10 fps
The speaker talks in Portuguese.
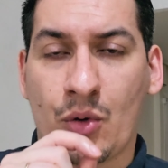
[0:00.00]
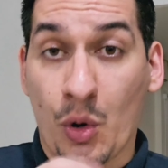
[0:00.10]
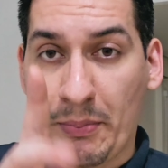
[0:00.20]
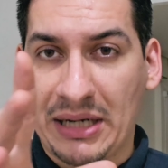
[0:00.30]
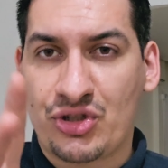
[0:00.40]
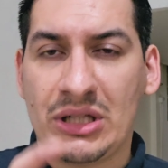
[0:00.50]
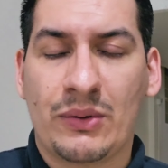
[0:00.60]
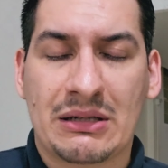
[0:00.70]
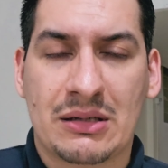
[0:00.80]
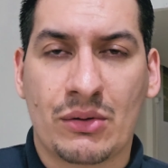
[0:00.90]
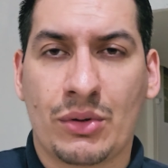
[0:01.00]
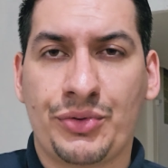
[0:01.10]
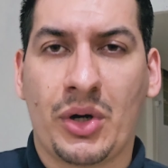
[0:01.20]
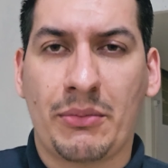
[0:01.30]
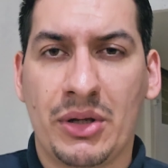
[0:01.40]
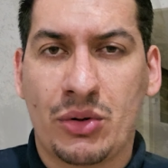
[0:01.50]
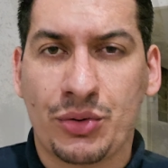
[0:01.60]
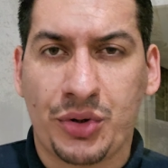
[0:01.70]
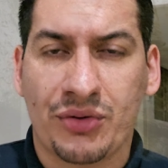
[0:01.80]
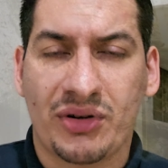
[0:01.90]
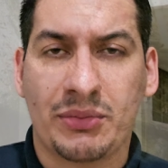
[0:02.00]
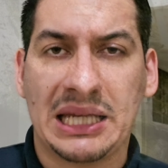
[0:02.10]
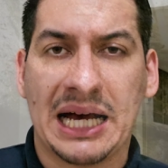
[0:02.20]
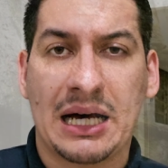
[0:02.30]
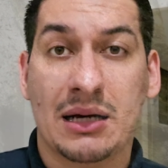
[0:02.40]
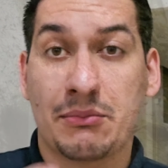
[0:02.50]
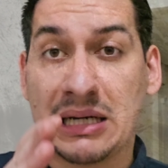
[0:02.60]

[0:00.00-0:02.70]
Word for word: Compartilhe a oração com teu amigo, com teu familiar,